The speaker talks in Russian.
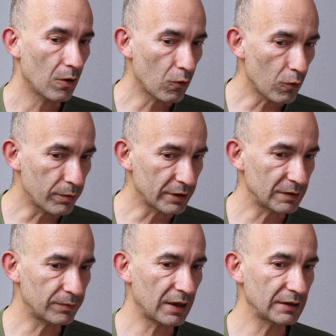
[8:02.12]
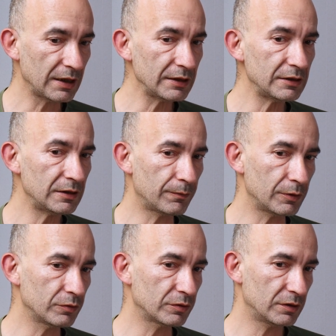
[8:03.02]
Оба эти показателя,
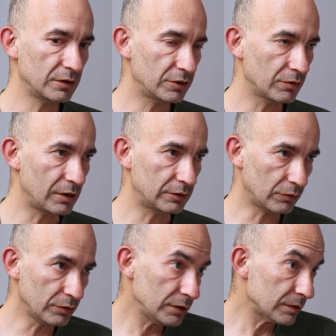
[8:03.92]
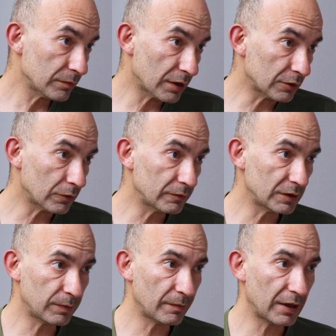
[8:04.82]
плюс еще альтруизм,
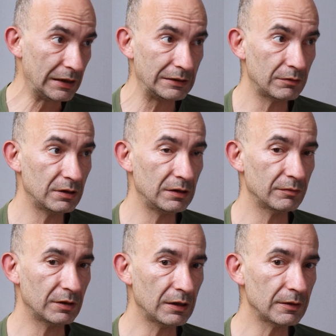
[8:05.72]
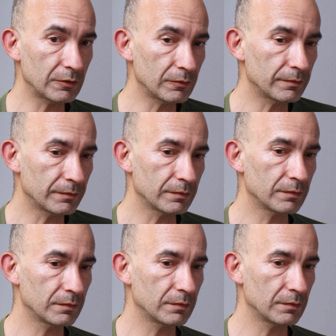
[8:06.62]
готовность помогать другим, да, ну,
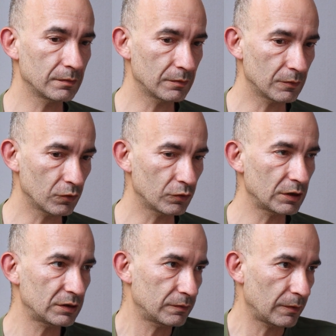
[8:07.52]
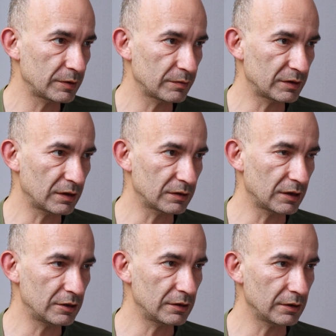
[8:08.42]
у нас, в общем,
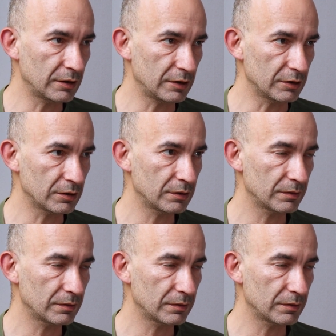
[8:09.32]
значительно ниже.